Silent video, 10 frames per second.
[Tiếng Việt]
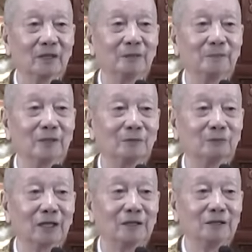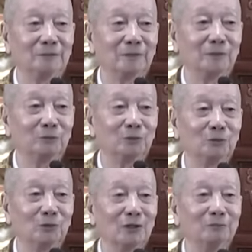tại mấy ông thầy mà ông
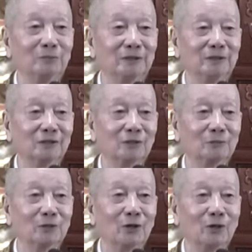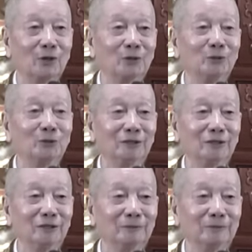chung vô lòng mình được rồi ông đòi hỏi đủ
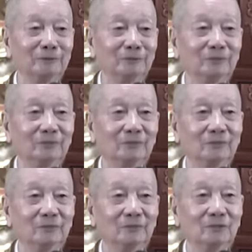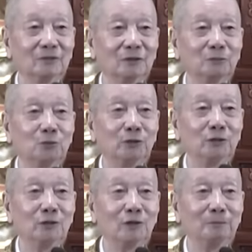thứ hết ông
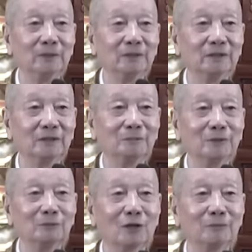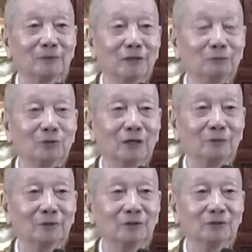khuyên góp mình nữa rồi mình không có mình đóng cho
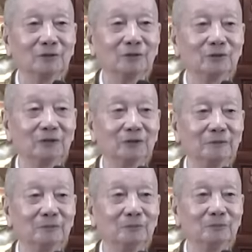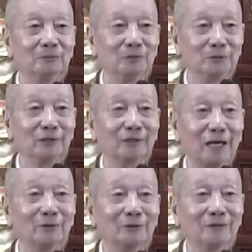ông đó rồi nhiều khi mình phiền
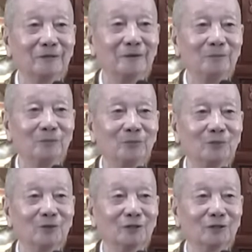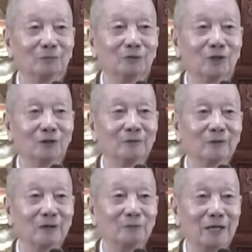não nữa cho nên không cho
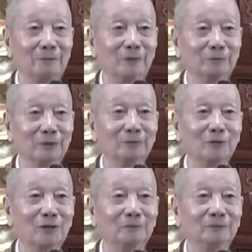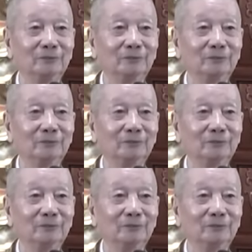không đem ông này vô lòng